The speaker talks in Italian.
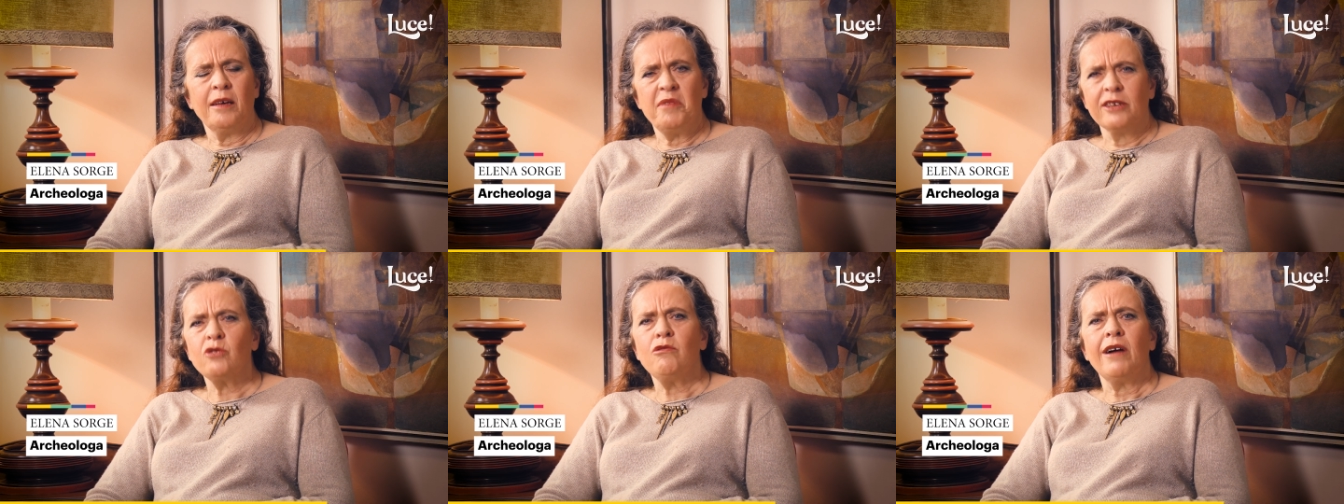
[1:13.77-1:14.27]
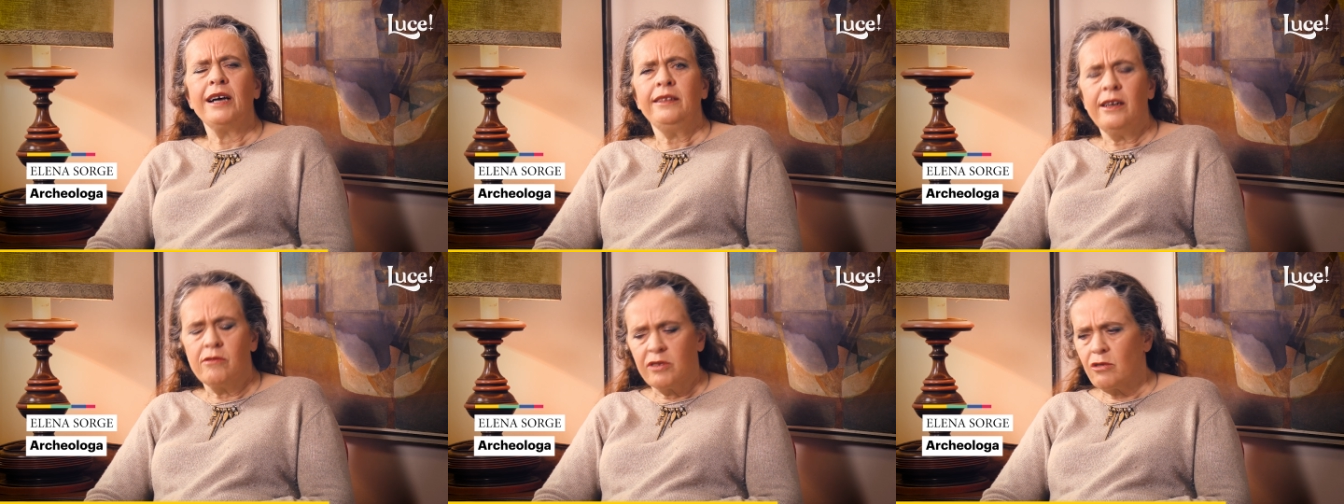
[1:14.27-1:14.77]
La mia
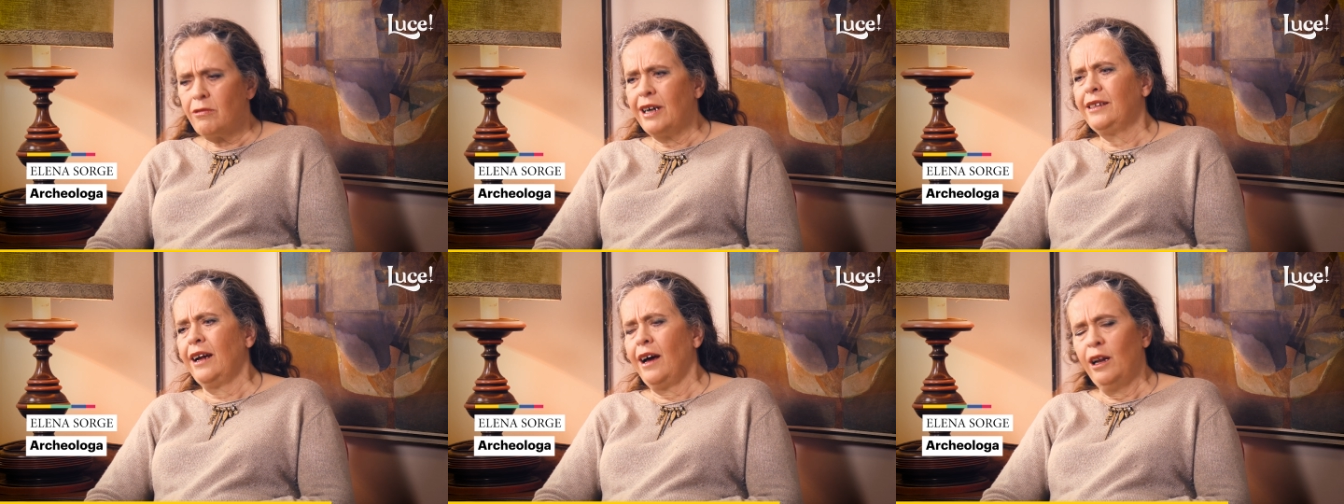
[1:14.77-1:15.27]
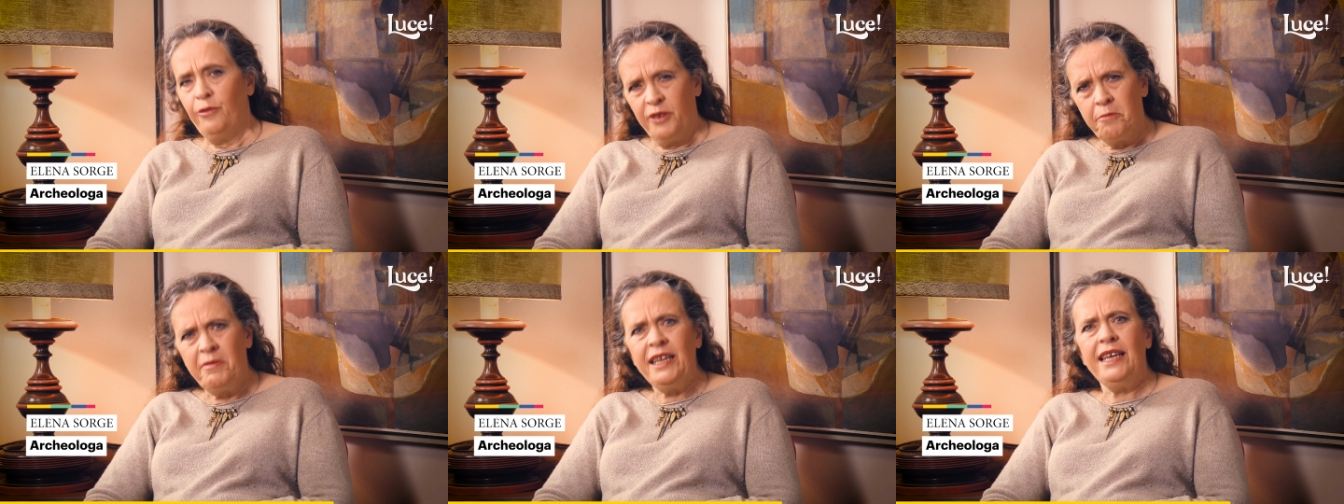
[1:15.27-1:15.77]
squadra è una squadra al
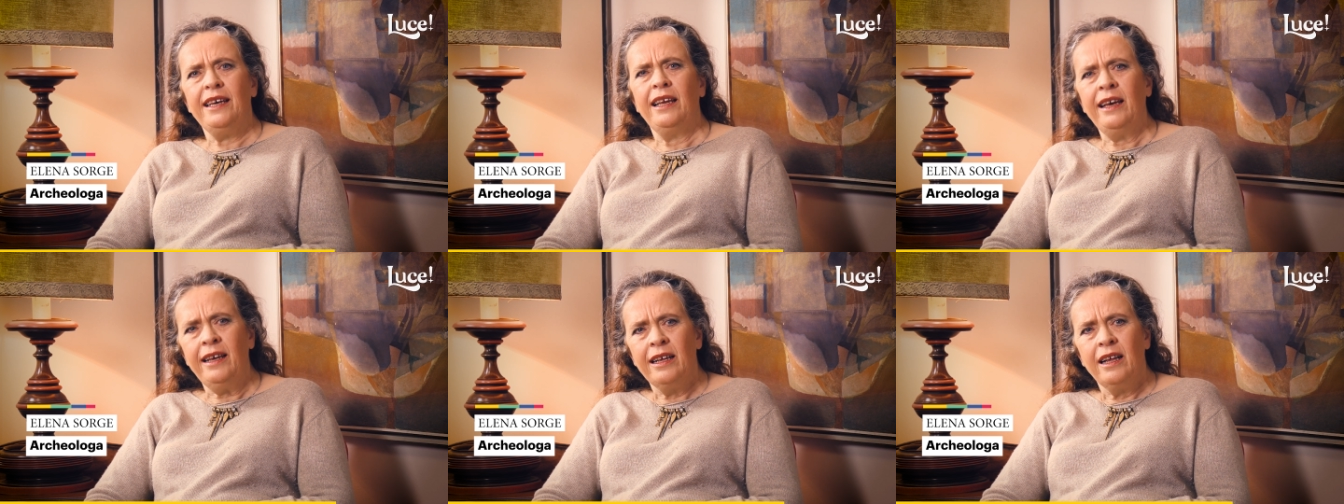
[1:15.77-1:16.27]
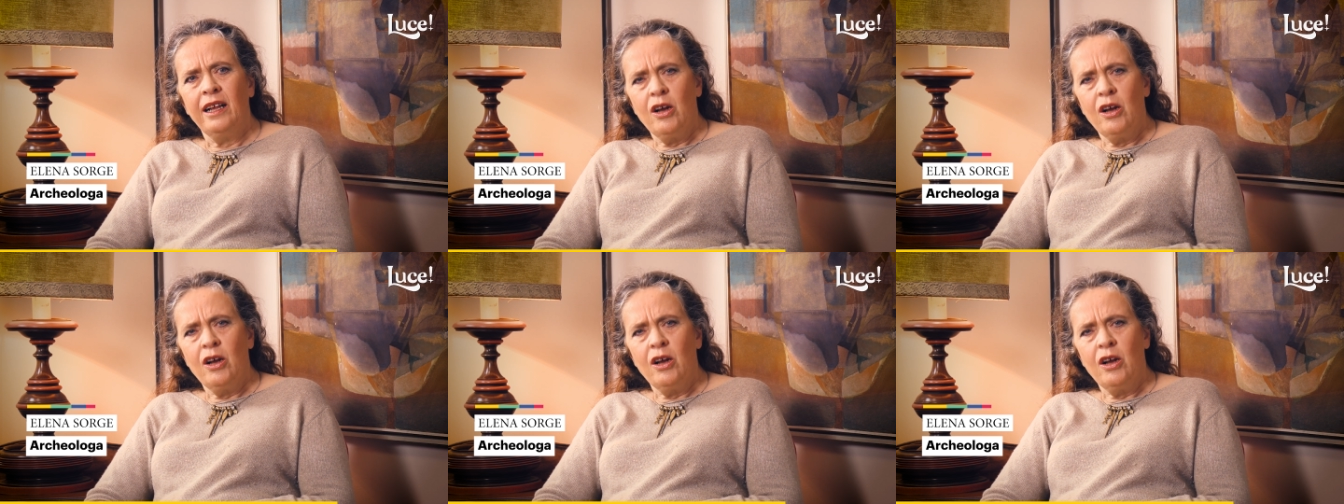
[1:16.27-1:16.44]
femminile,